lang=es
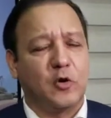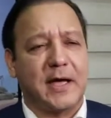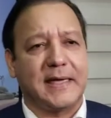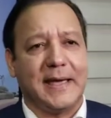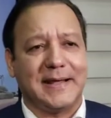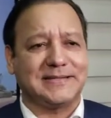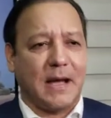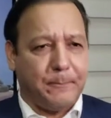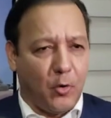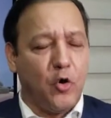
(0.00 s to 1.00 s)
lo que quiere es
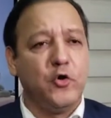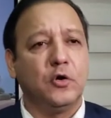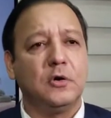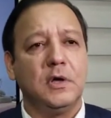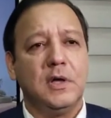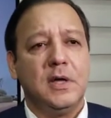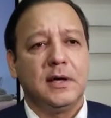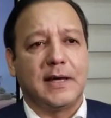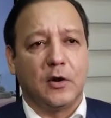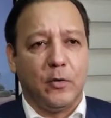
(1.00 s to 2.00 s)
apoyo,
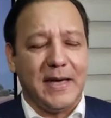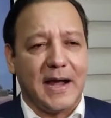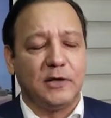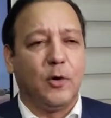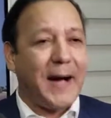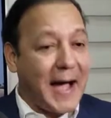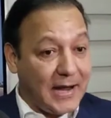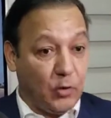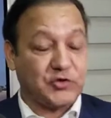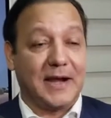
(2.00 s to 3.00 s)
que el gobierno baje
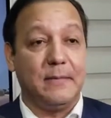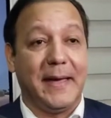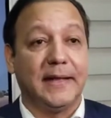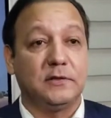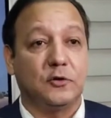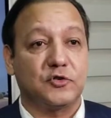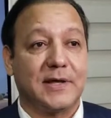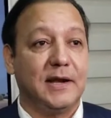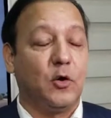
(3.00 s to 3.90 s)
los alimentos, que el